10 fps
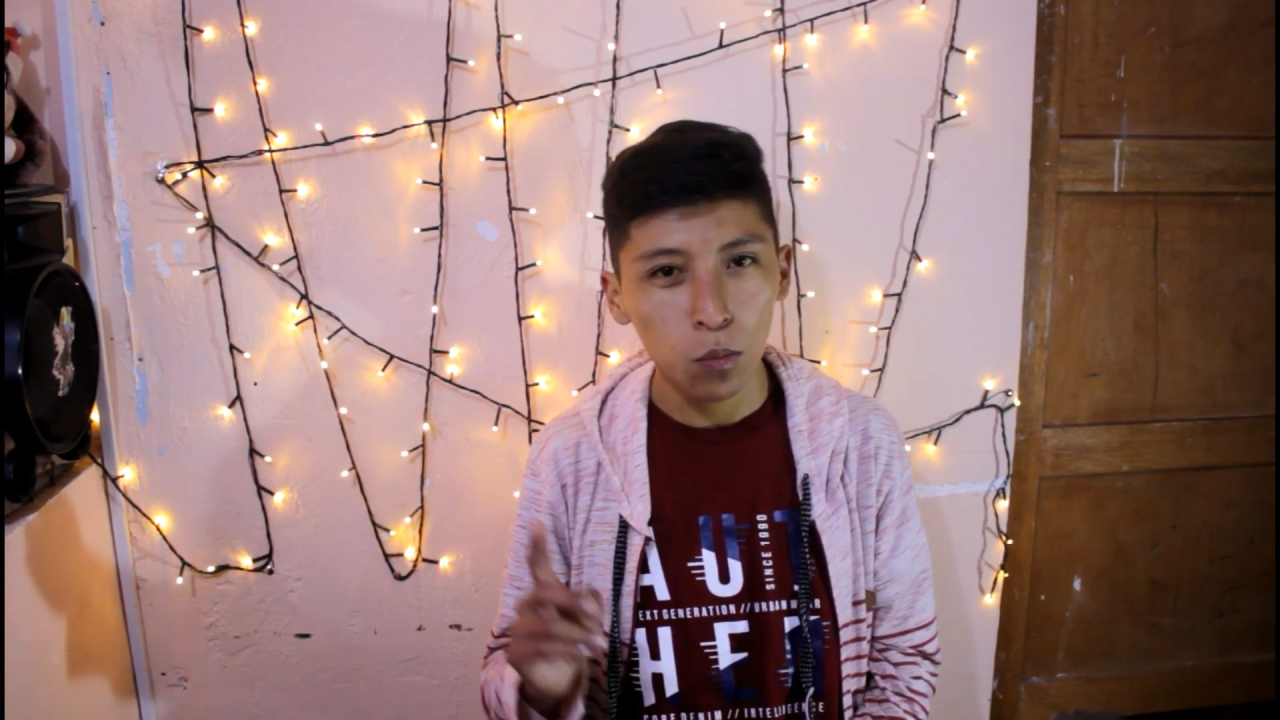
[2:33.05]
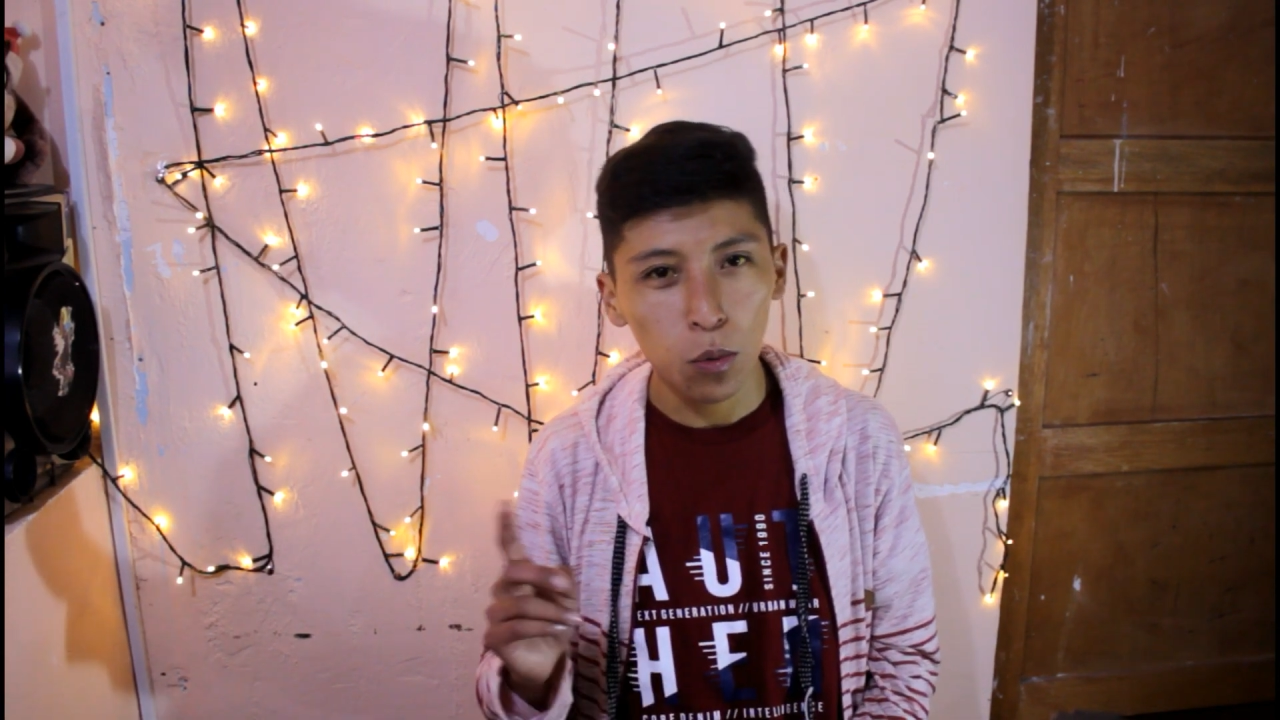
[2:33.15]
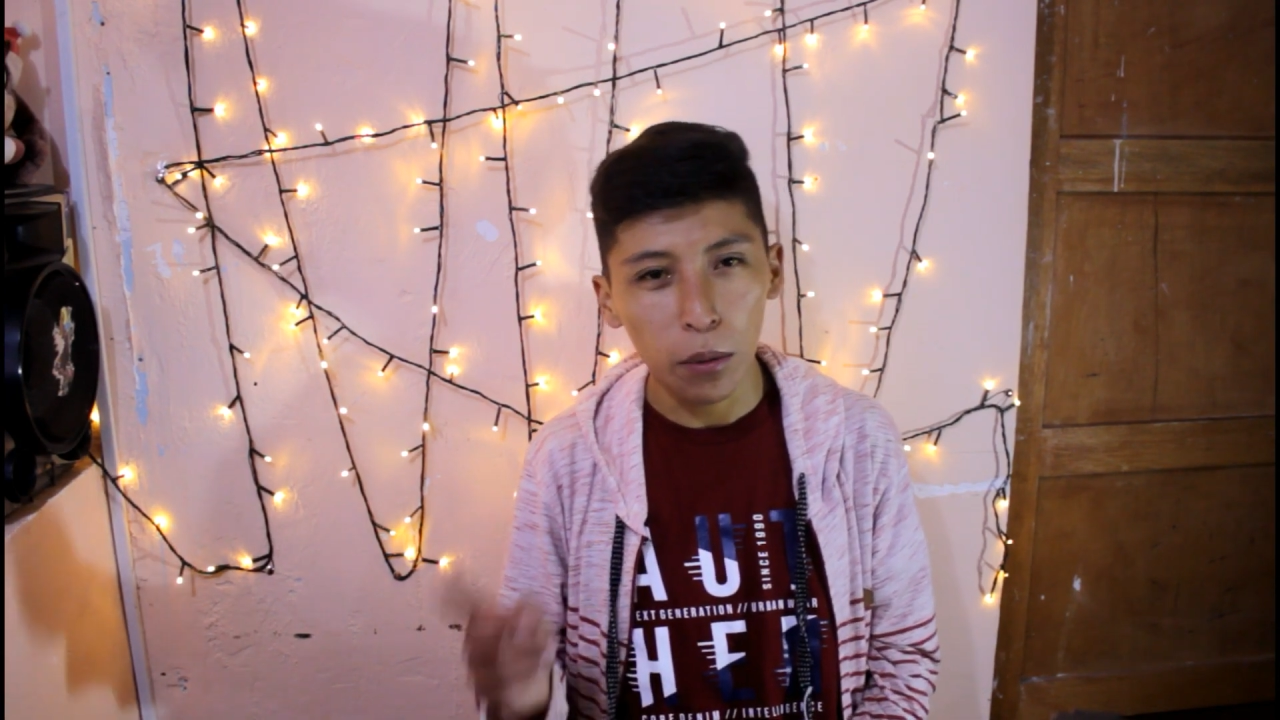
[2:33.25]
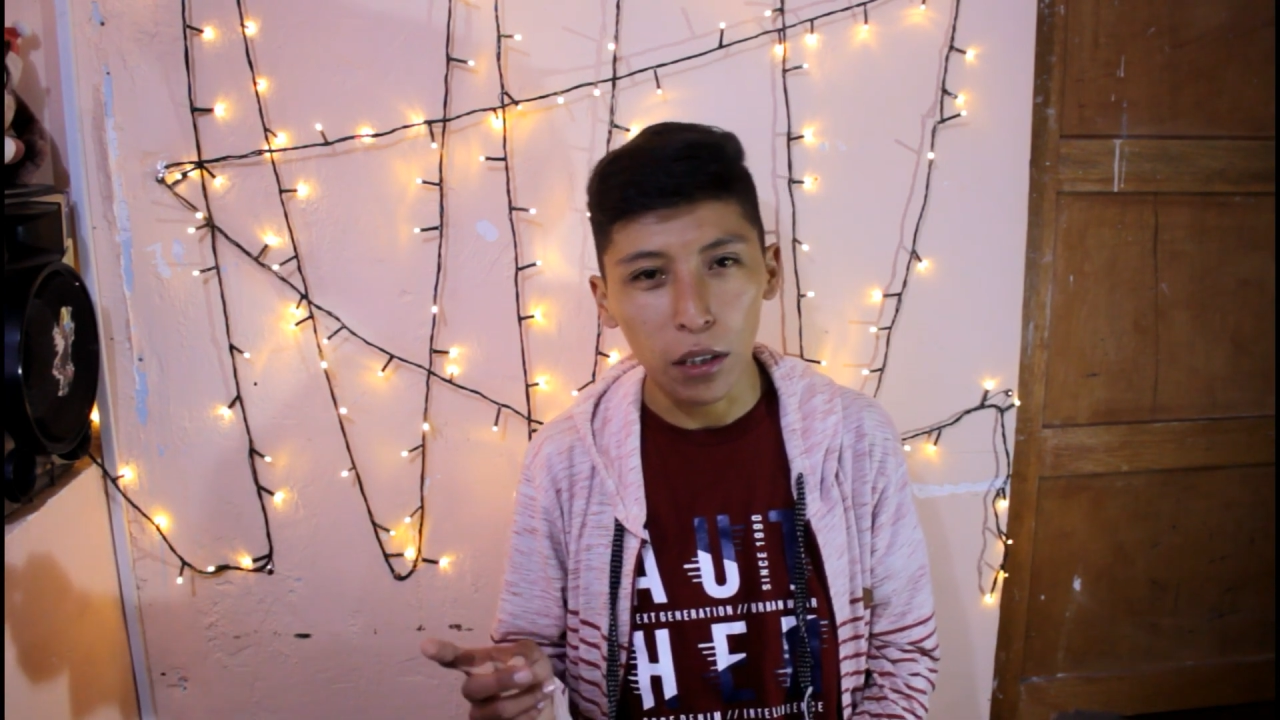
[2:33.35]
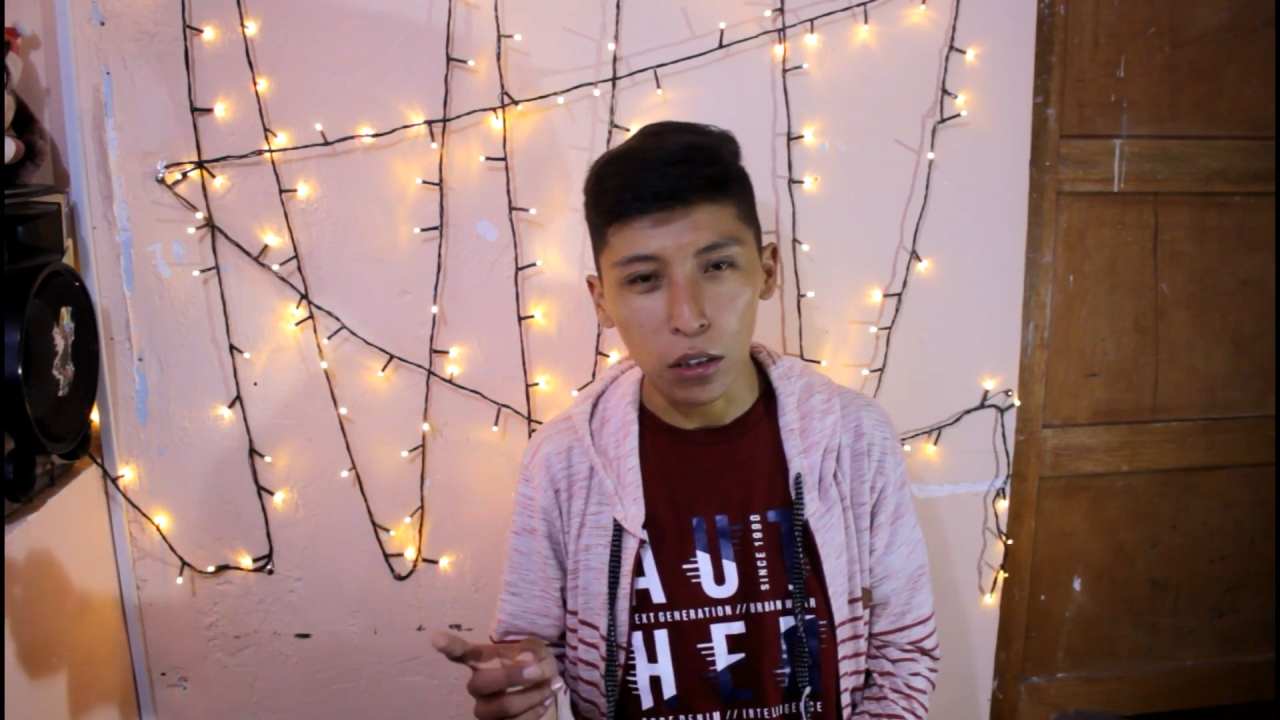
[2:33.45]

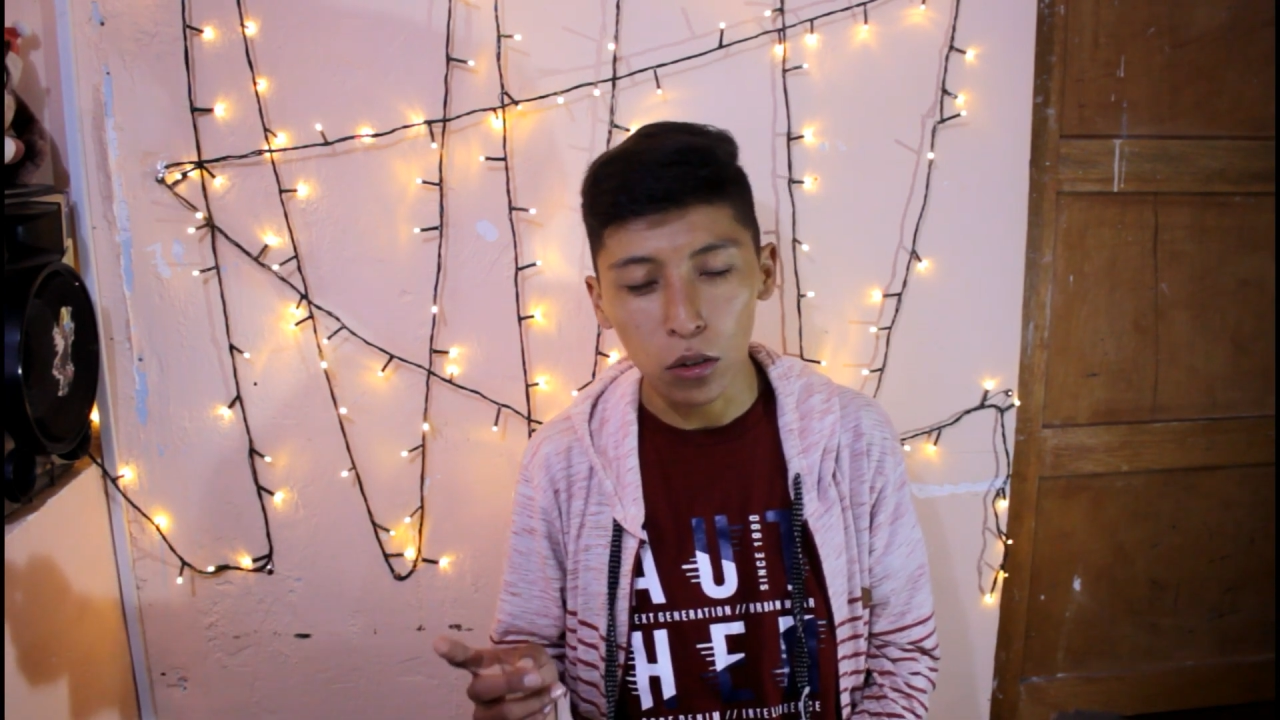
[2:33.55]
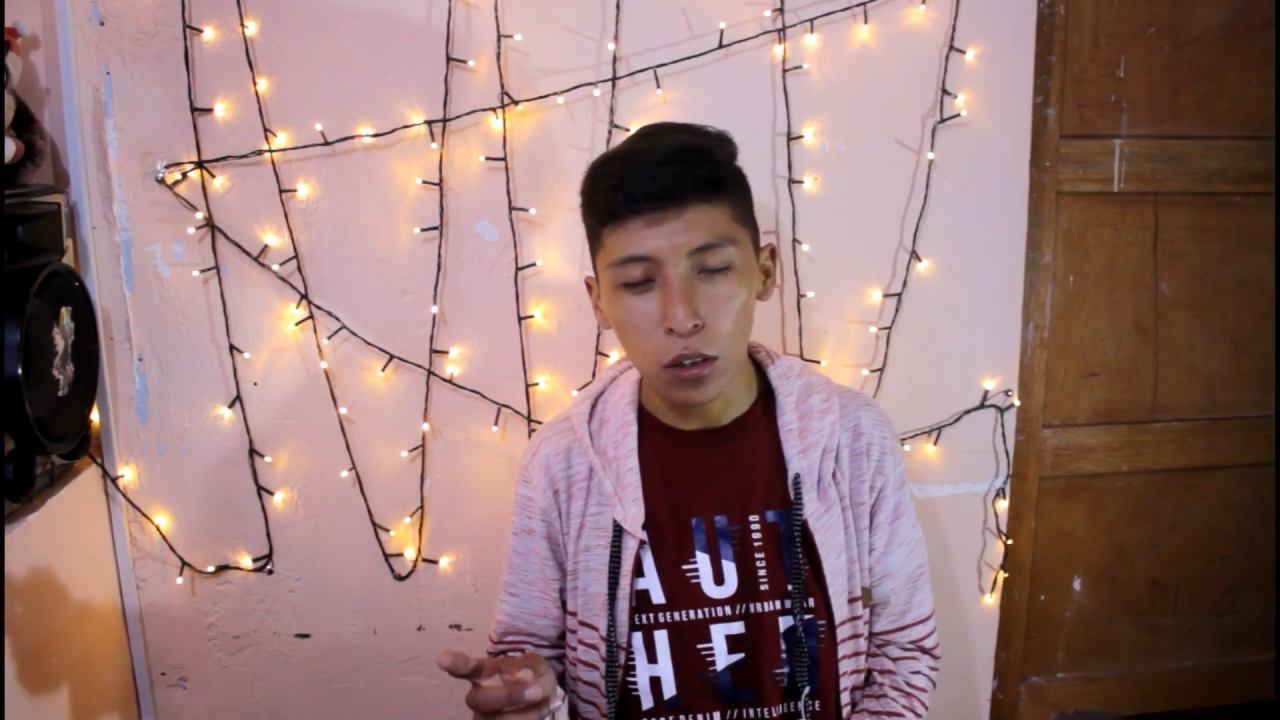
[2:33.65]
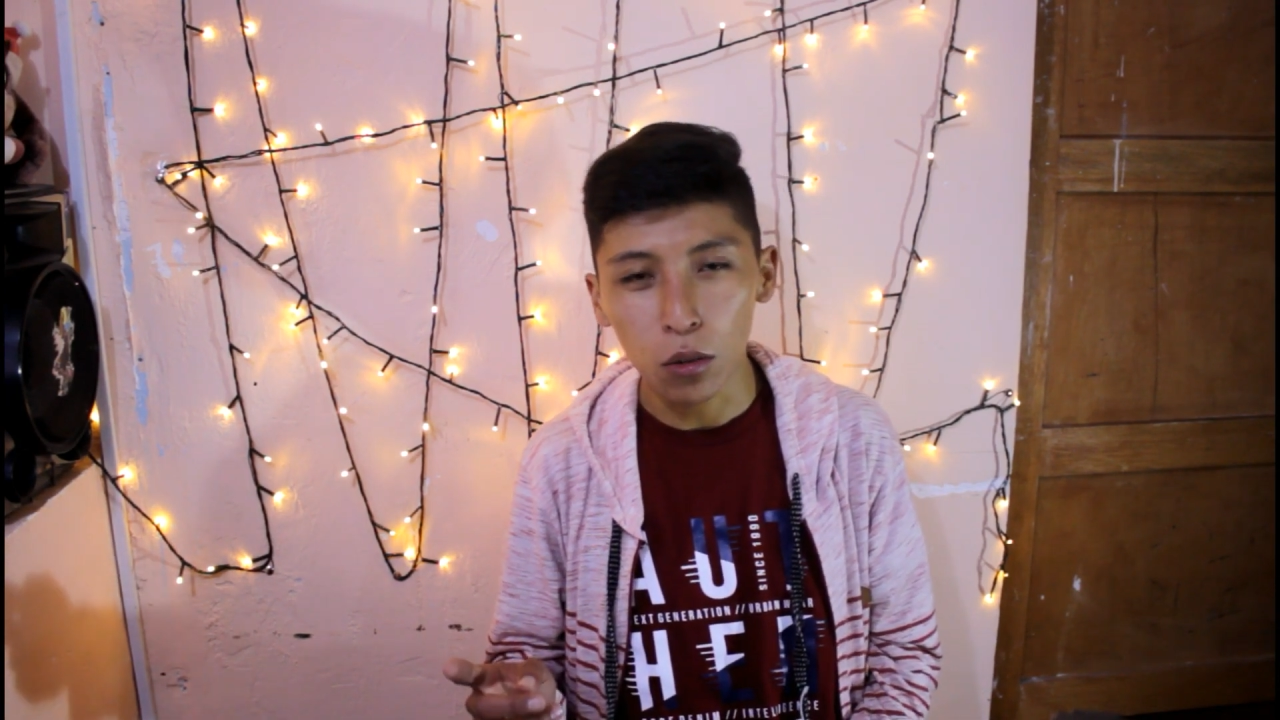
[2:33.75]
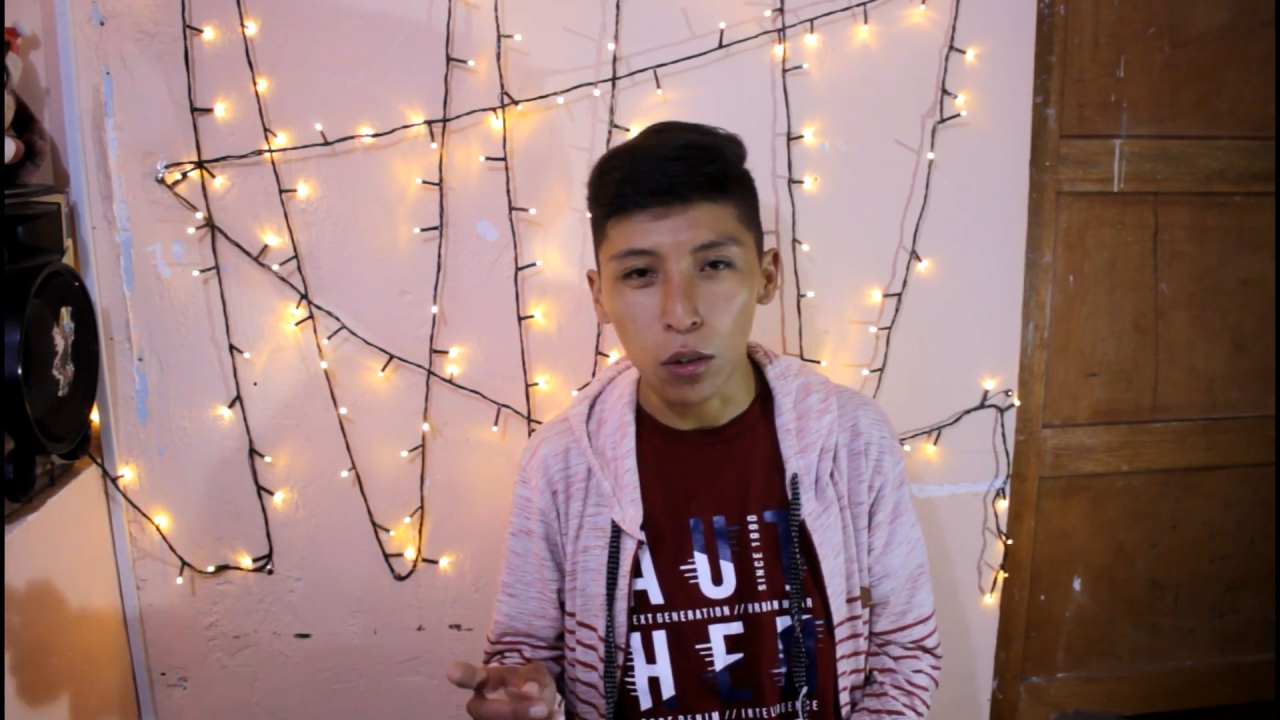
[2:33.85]
publicaciones,